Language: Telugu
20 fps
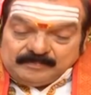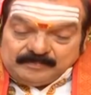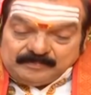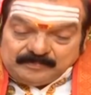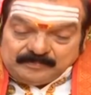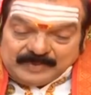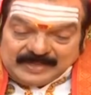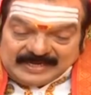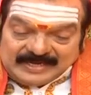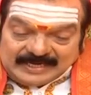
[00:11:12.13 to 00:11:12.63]

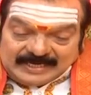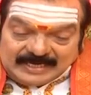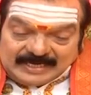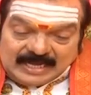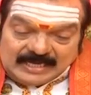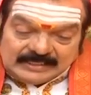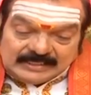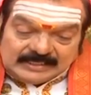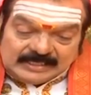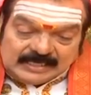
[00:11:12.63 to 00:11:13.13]

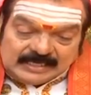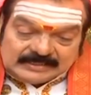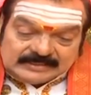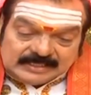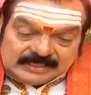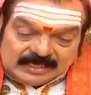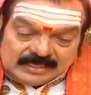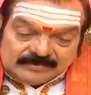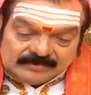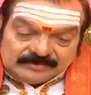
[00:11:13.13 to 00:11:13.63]
పెరగడానికి
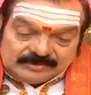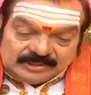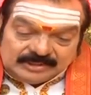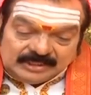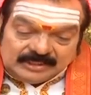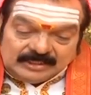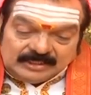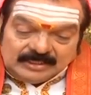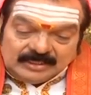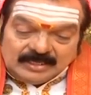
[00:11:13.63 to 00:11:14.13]
ఆస్కారం
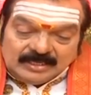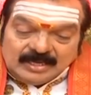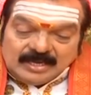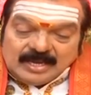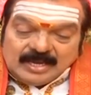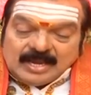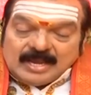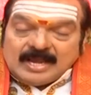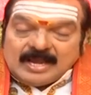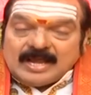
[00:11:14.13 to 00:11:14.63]
ఉంది
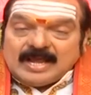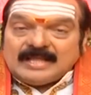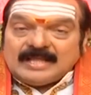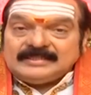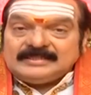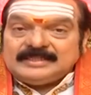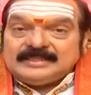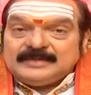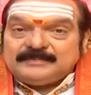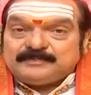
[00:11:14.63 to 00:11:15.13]

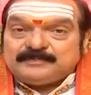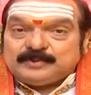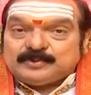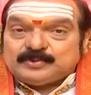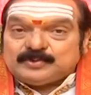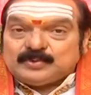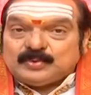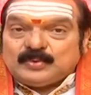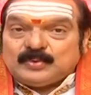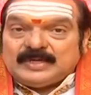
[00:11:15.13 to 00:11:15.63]
అంది
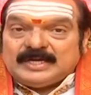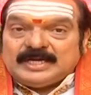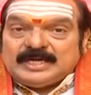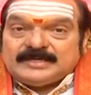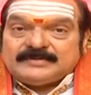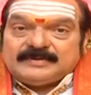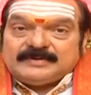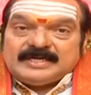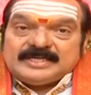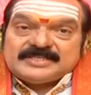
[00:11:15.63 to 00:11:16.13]

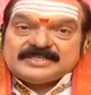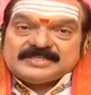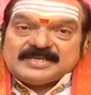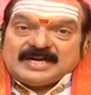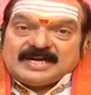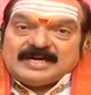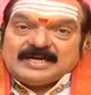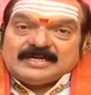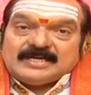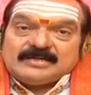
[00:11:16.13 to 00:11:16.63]
పుచ్చుకునేటువంటి
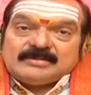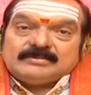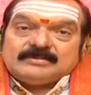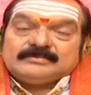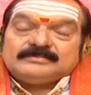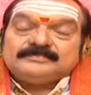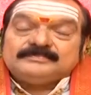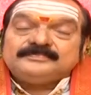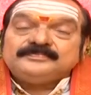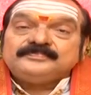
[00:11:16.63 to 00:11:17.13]
సంఘటనలు
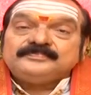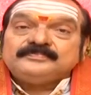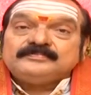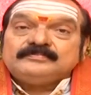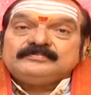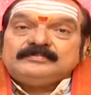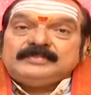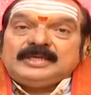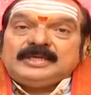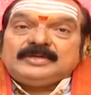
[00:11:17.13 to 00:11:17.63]

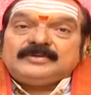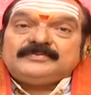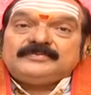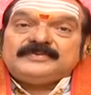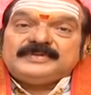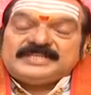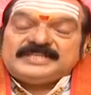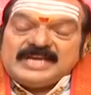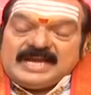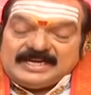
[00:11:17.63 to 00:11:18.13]
మీకు
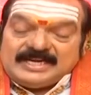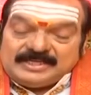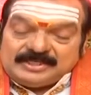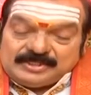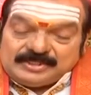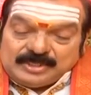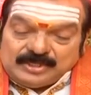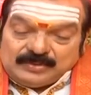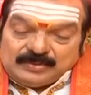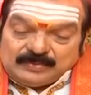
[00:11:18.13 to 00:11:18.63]
విజయాన్ని
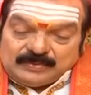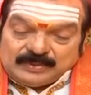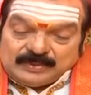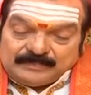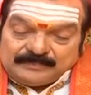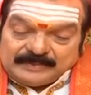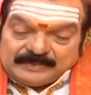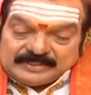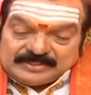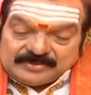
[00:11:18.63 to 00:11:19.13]

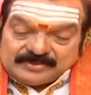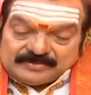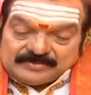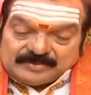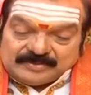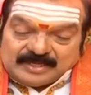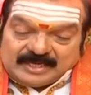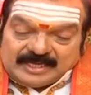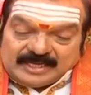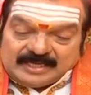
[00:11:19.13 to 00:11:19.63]

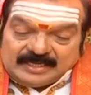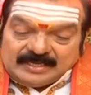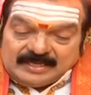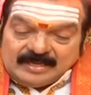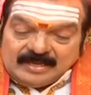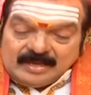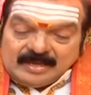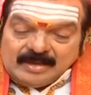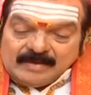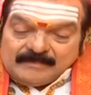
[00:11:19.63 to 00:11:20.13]
చేకూరింపచేస్తున్నాయి
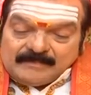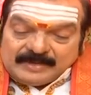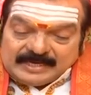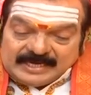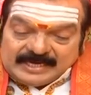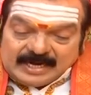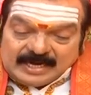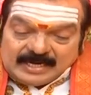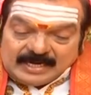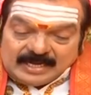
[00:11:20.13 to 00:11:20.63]

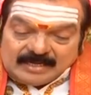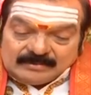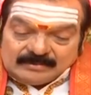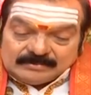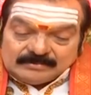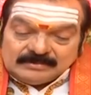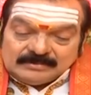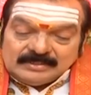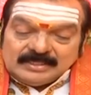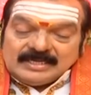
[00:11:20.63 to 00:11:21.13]
ప్రయాణాలు
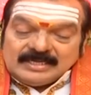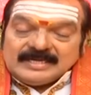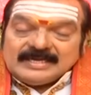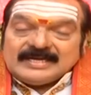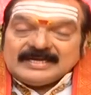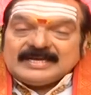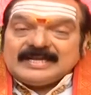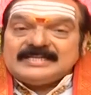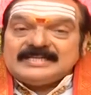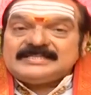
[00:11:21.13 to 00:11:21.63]

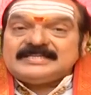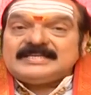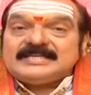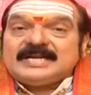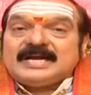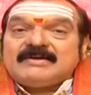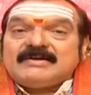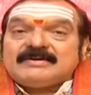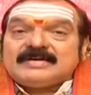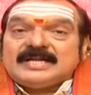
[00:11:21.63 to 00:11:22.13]
కలిసి
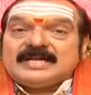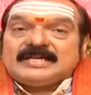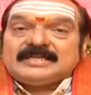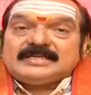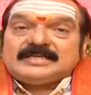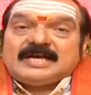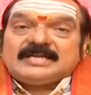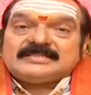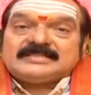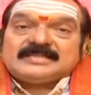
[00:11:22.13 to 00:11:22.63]

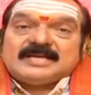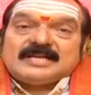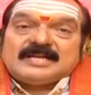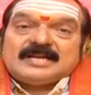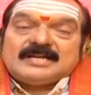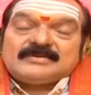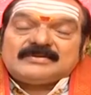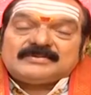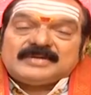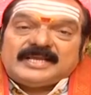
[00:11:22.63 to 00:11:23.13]
రావడానికి
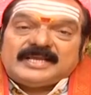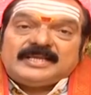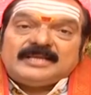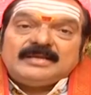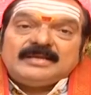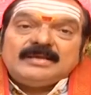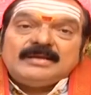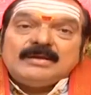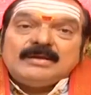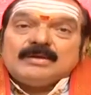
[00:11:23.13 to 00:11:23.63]
ఆస్కారాలు ఉన్నాయి
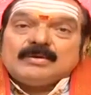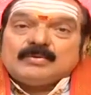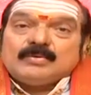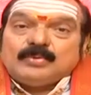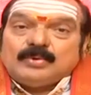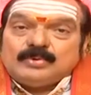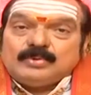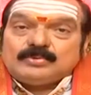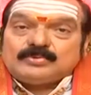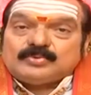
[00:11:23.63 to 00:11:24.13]

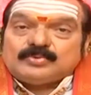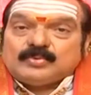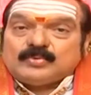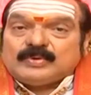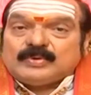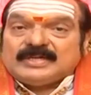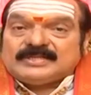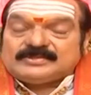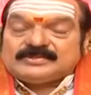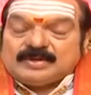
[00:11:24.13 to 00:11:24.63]
గురు
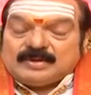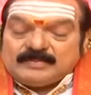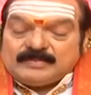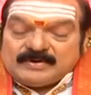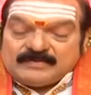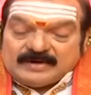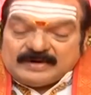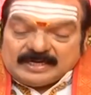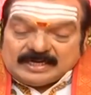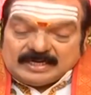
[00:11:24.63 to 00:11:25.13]
శుక్ర
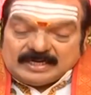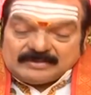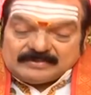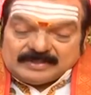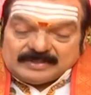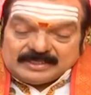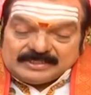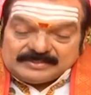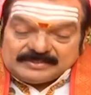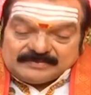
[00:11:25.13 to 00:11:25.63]
సోమవారాలు
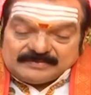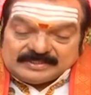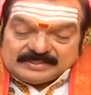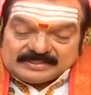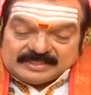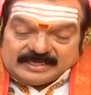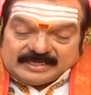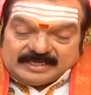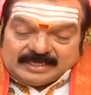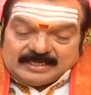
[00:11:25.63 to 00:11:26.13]
కలిసి
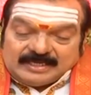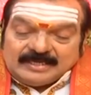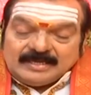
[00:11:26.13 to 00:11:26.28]
వస్తాయి